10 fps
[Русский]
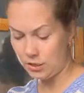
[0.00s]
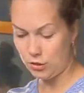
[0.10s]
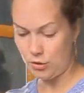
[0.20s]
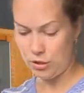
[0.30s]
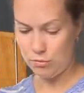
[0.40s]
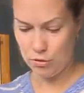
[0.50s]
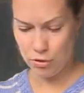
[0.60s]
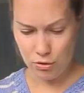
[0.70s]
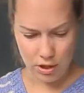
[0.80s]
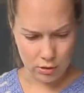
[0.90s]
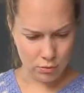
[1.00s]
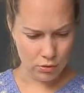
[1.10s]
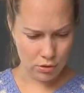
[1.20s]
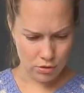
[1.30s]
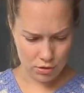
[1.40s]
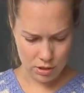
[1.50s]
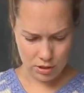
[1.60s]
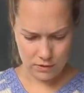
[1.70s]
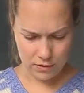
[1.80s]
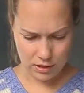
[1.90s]
еще один мешок, а тут еще
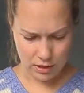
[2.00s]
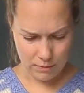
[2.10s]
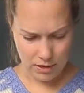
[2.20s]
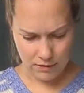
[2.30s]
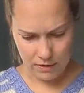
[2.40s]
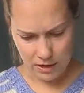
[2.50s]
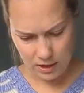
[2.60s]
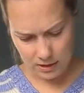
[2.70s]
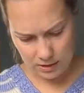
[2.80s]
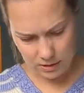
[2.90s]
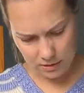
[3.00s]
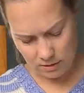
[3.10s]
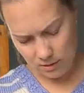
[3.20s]
где-то в закромах валялась,